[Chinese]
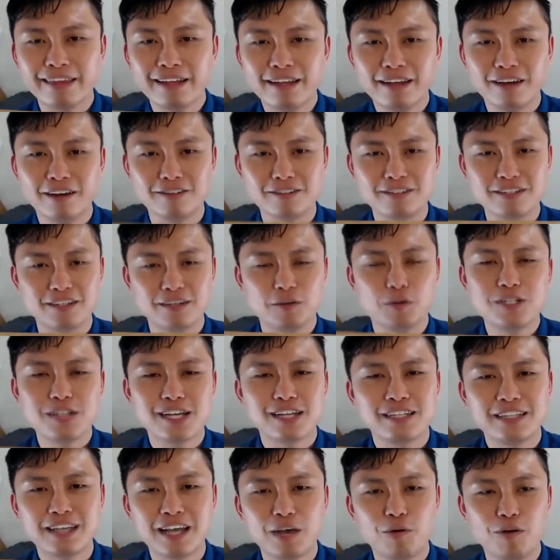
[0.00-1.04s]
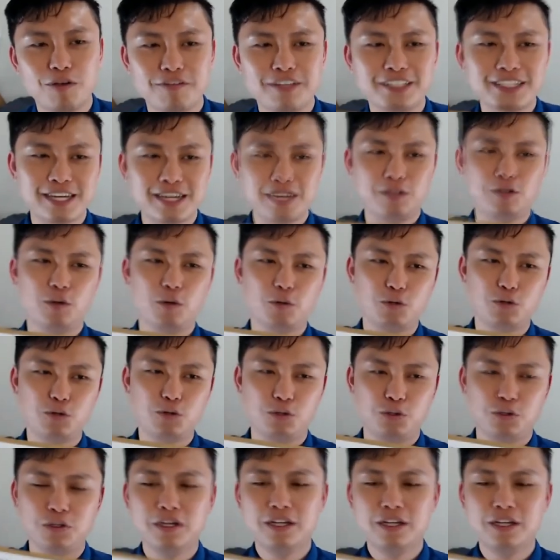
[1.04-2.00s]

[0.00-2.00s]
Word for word: 好，这个我想应该会非常有趣，